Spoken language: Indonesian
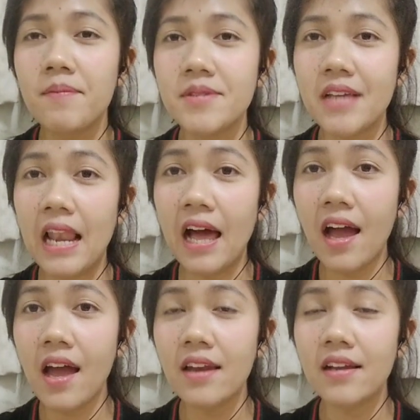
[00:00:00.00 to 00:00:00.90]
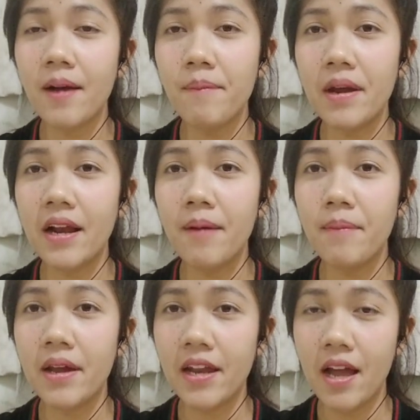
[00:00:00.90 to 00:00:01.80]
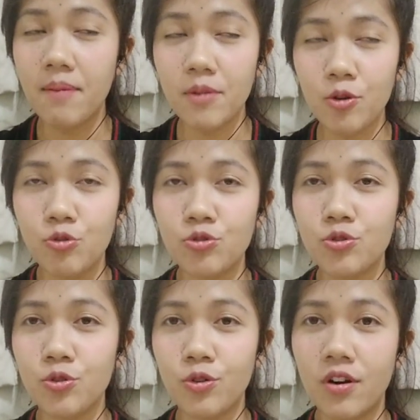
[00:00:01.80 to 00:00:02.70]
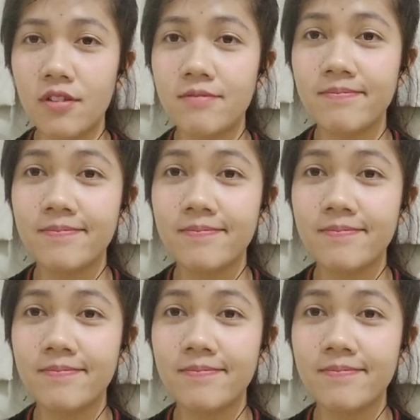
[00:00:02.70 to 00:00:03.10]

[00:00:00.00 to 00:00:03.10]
misalkan gambar-gambar yang berunsur